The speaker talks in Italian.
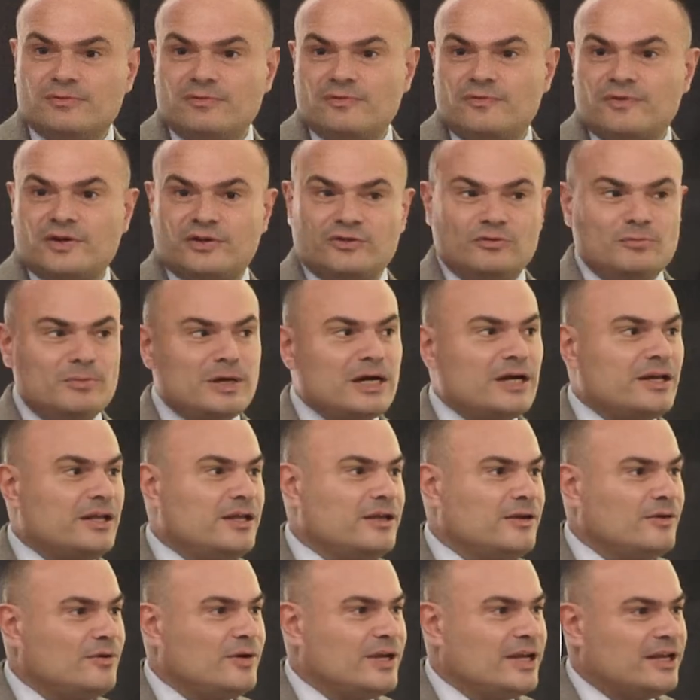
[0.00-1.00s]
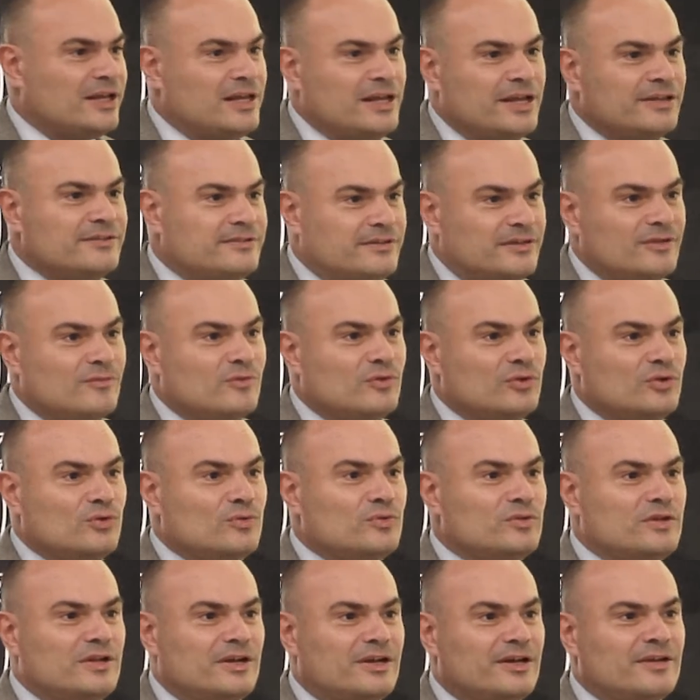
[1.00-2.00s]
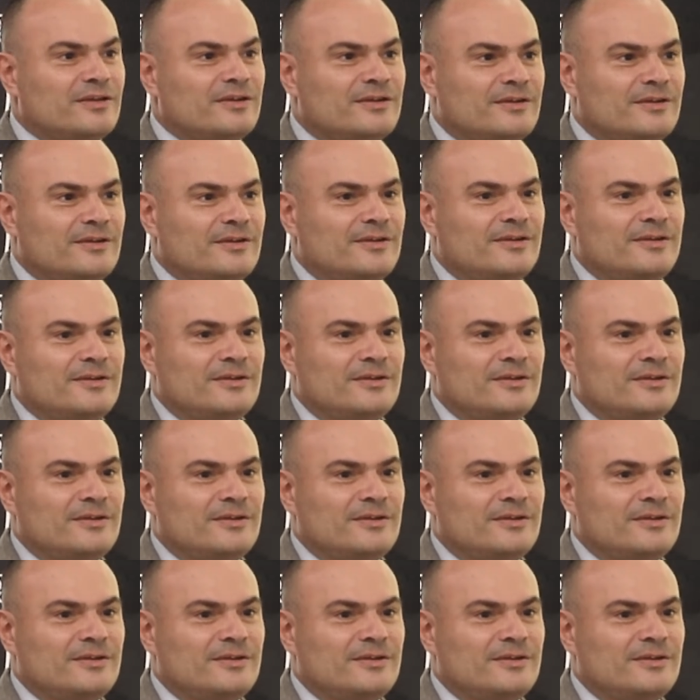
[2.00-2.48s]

devo fare domani? Che clienti devo chiudere?